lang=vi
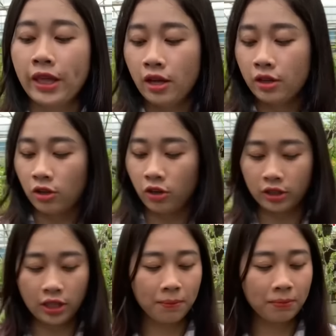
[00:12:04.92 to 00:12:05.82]
Rồi
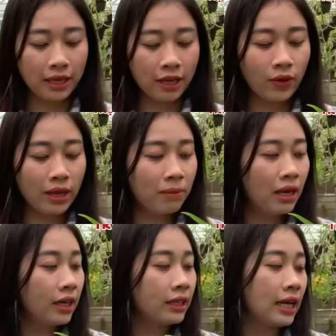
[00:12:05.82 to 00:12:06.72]
tiếp theo em
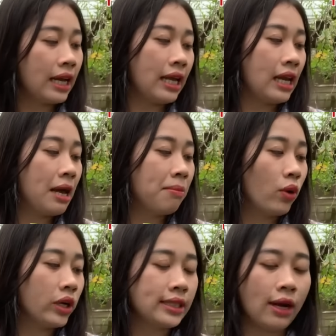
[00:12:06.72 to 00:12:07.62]
lên cái này là một
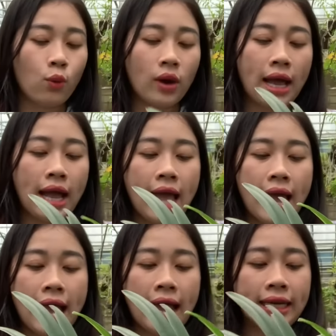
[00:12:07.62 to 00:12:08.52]
cái chậu à,
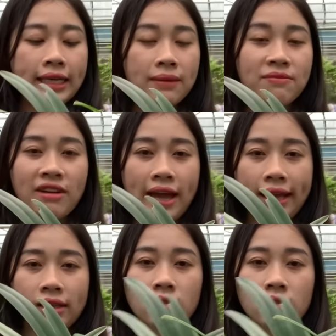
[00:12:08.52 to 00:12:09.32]
hài kim vàng.